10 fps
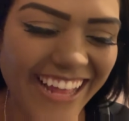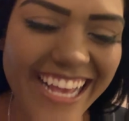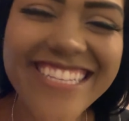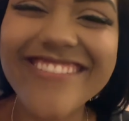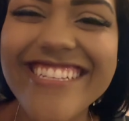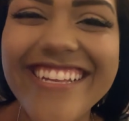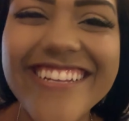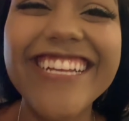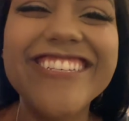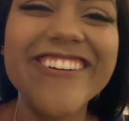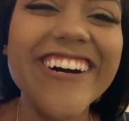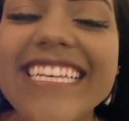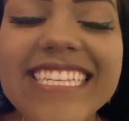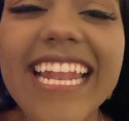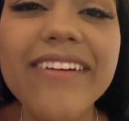o like se você não deixou, se
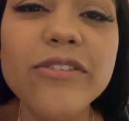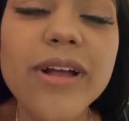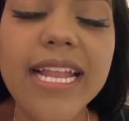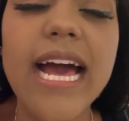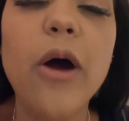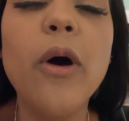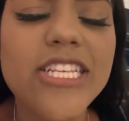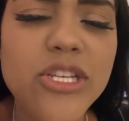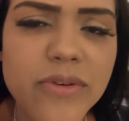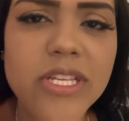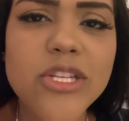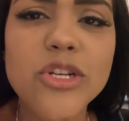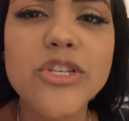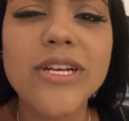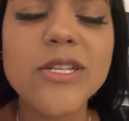inscreve no canal, ativa o sininho
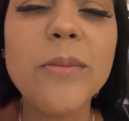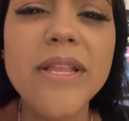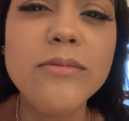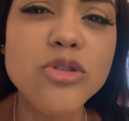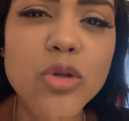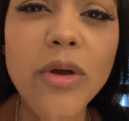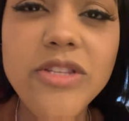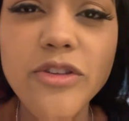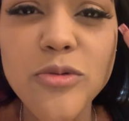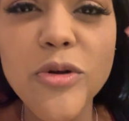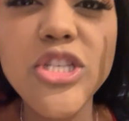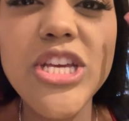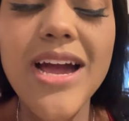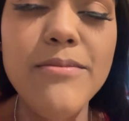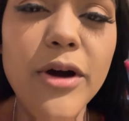de notificação porque temos dois vídeos por
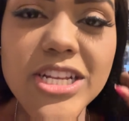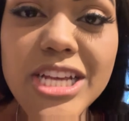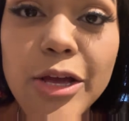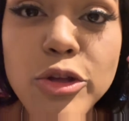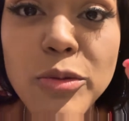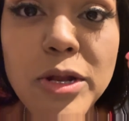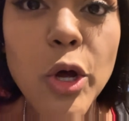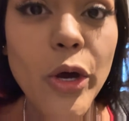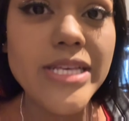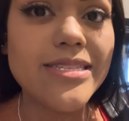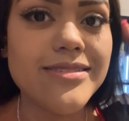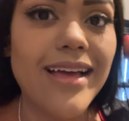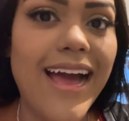dia. Bora chegar em 8 milhões.